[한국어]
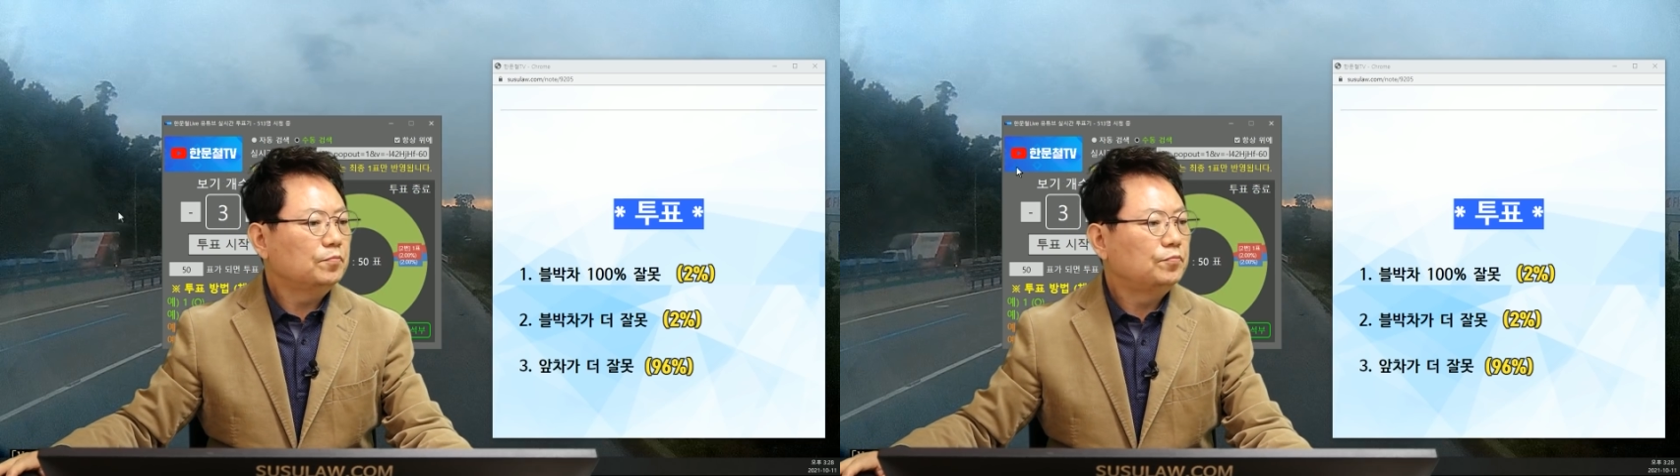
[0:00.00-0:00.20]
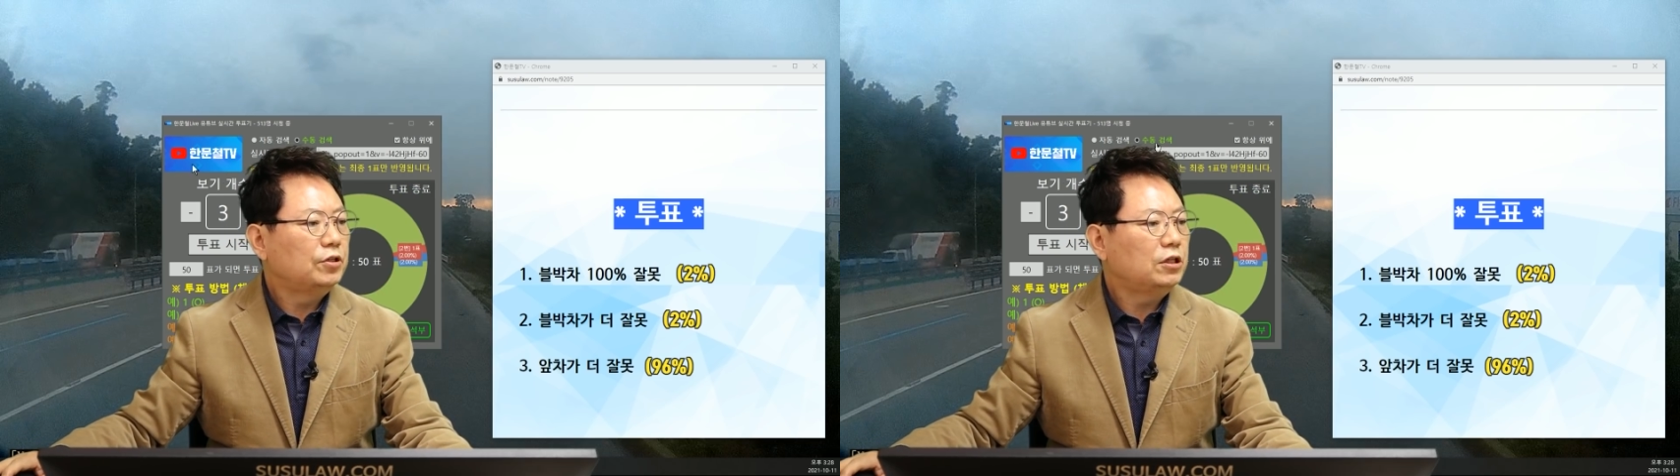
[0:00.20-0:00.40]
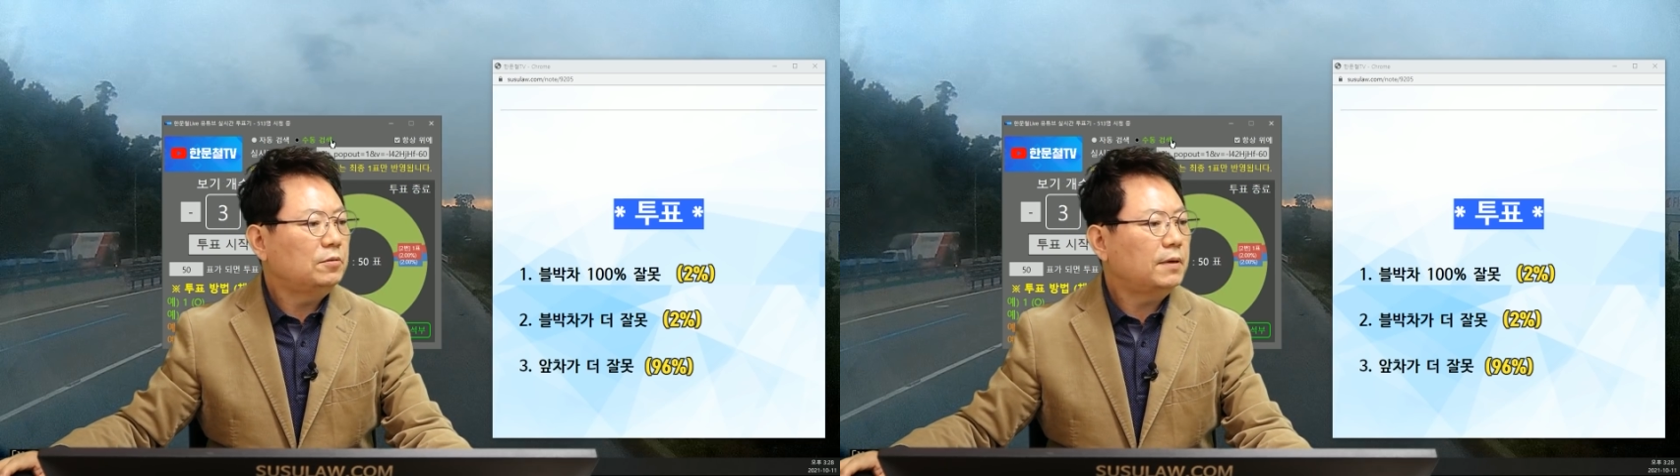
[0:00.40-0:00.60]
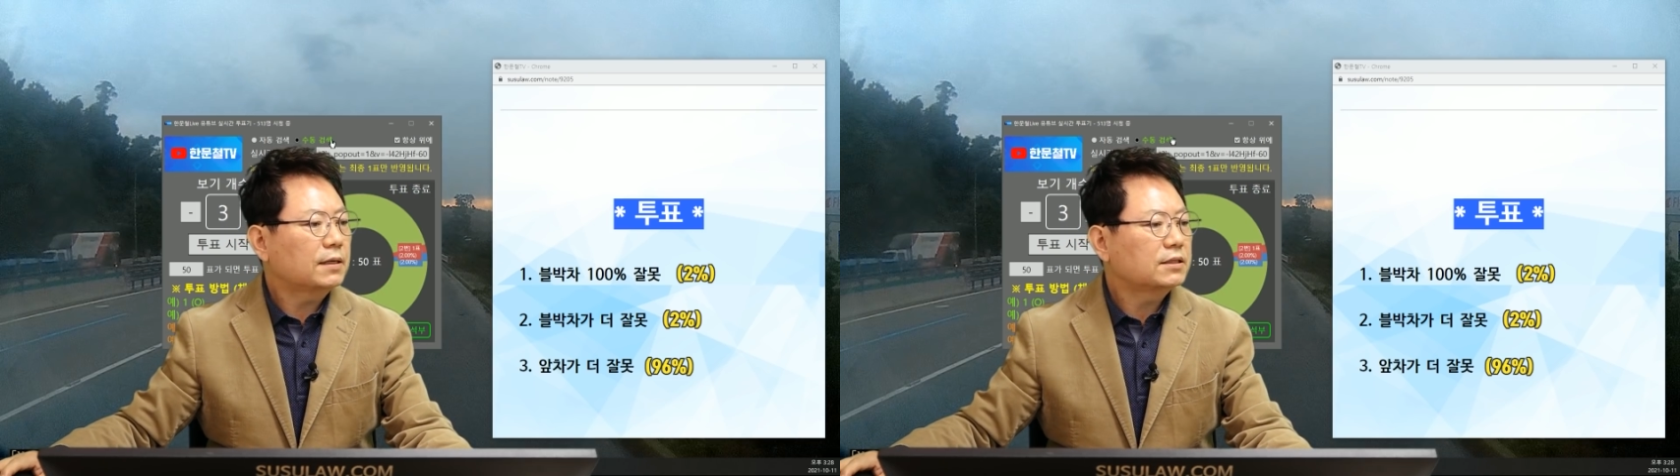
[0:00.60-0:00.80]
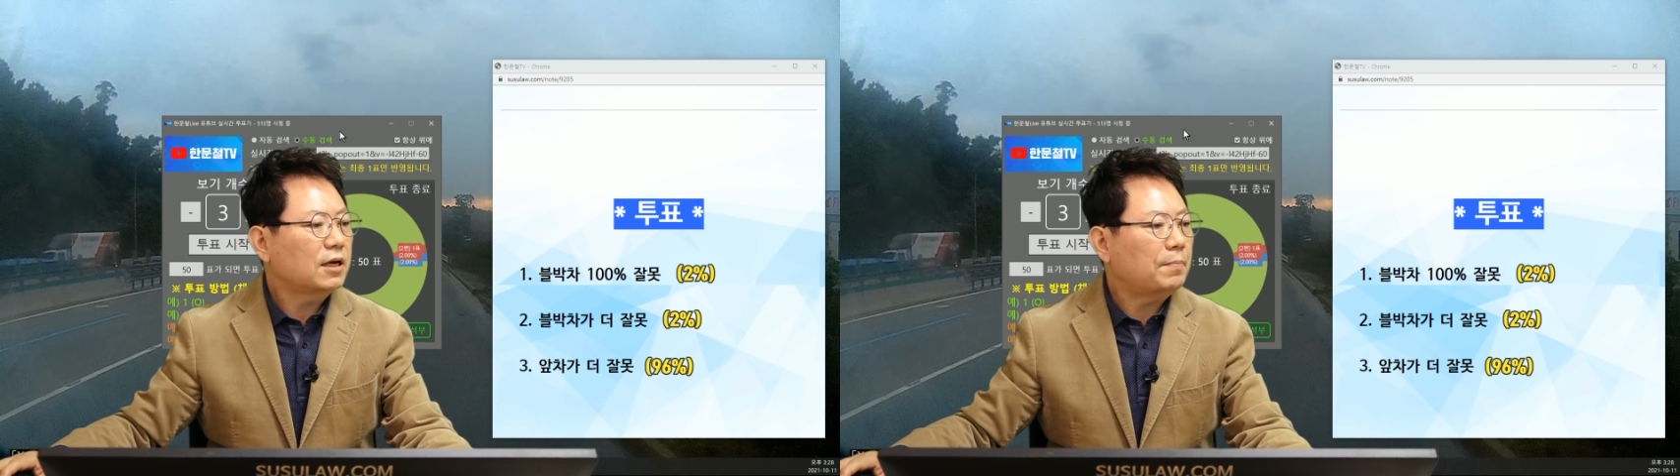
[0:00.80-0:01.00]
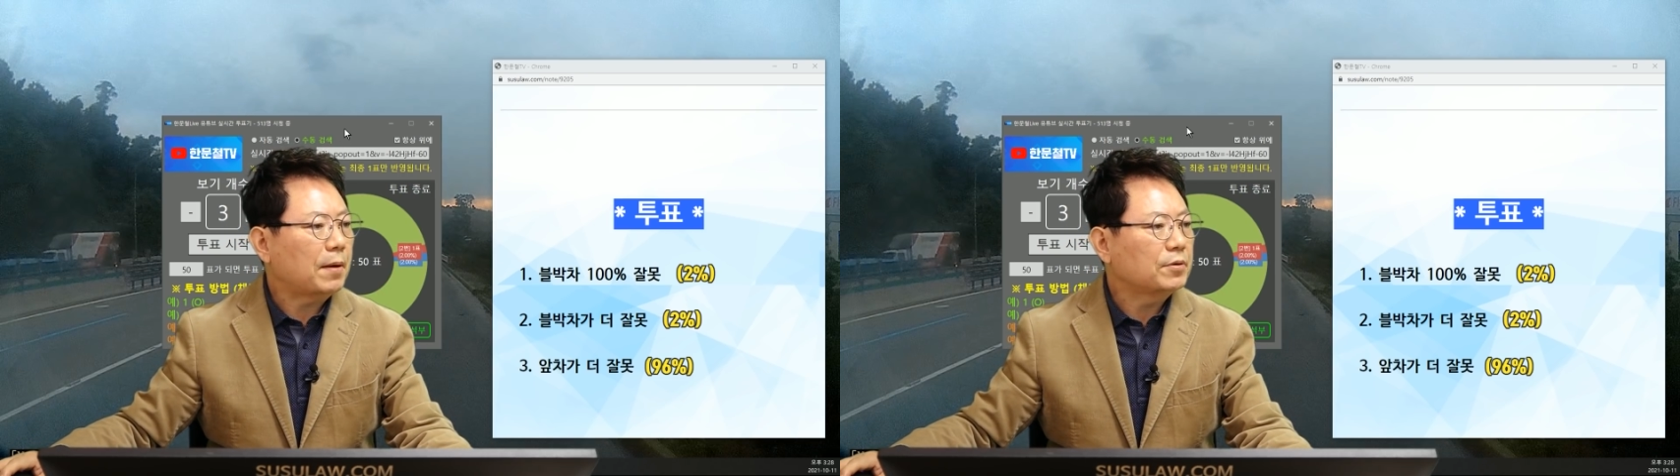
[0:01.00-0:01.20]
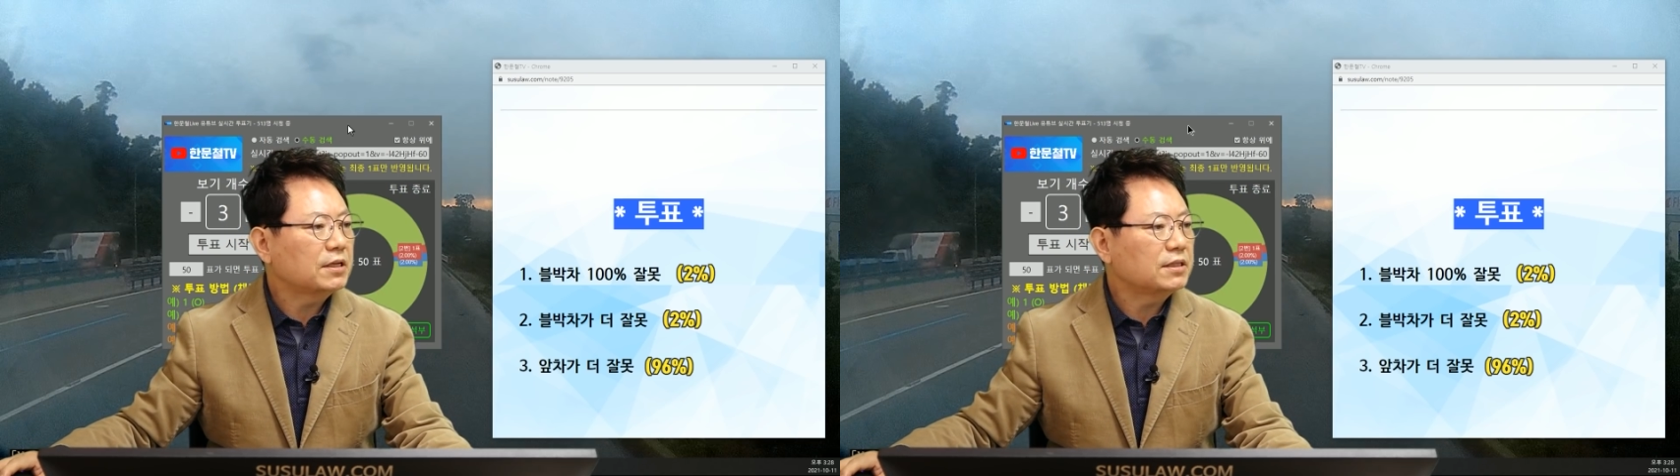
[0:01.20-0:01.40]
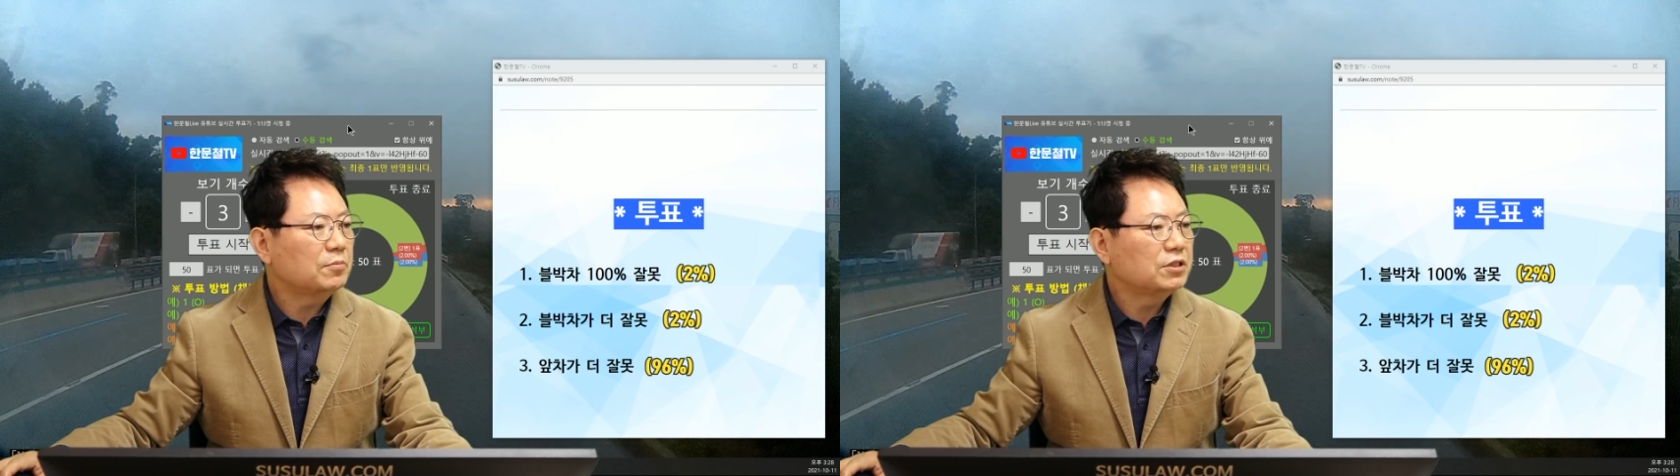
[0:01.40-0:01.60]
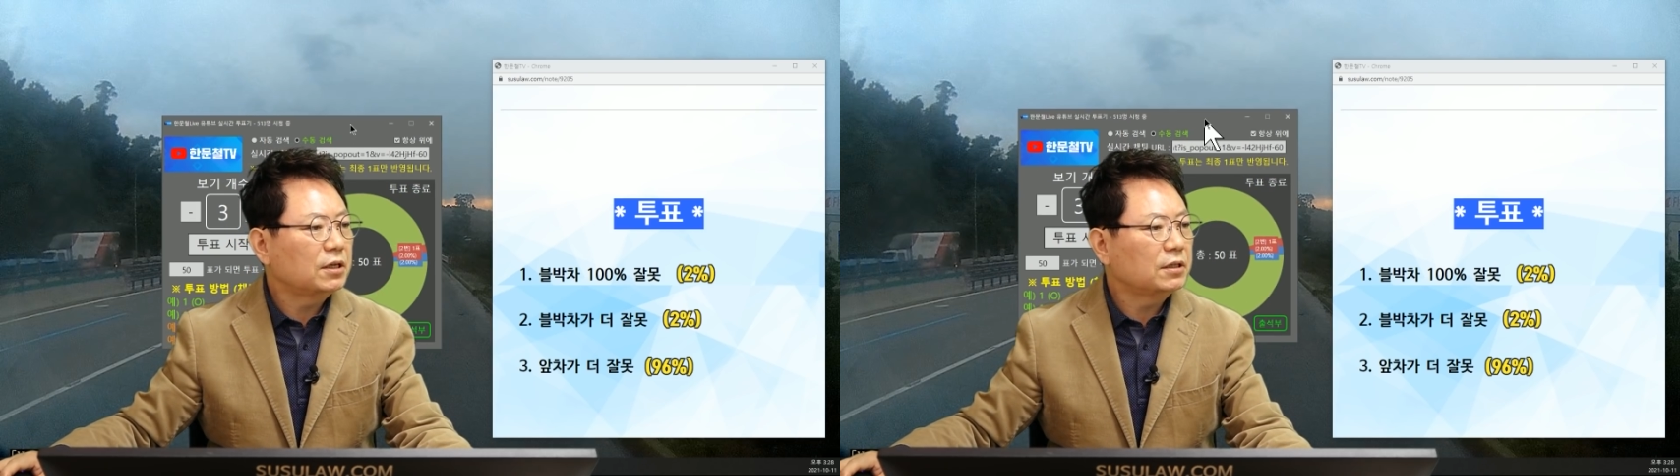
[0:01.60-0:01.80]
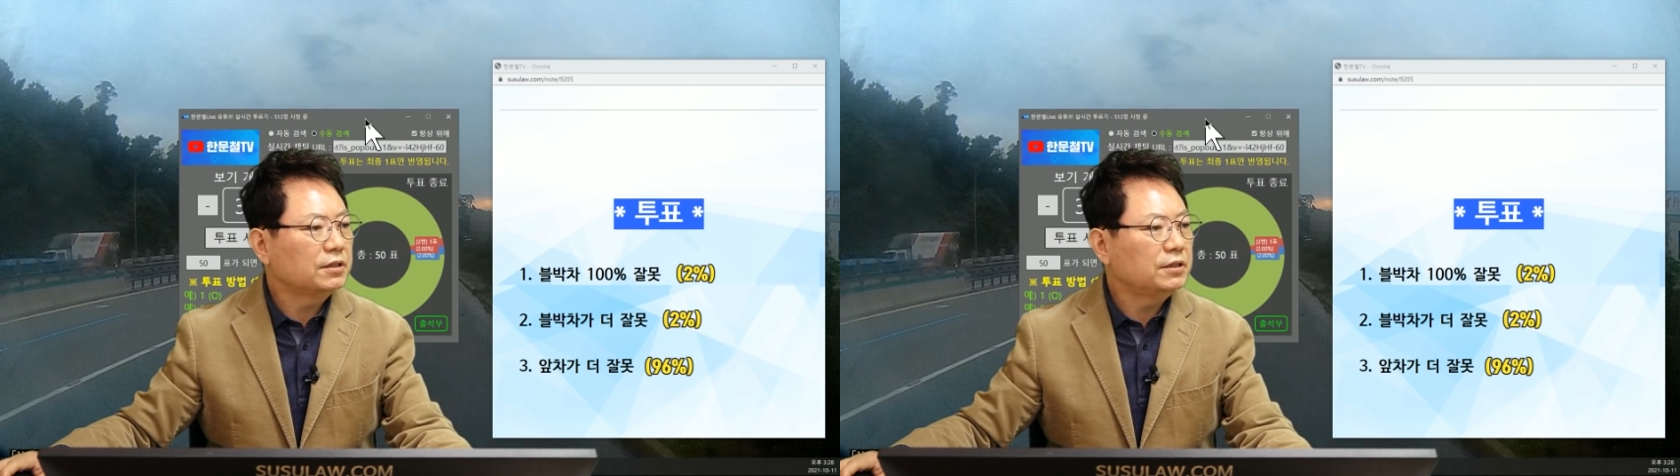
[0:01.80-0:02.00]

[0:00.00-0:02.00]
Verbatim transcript: 불박차 100% 잘못이라는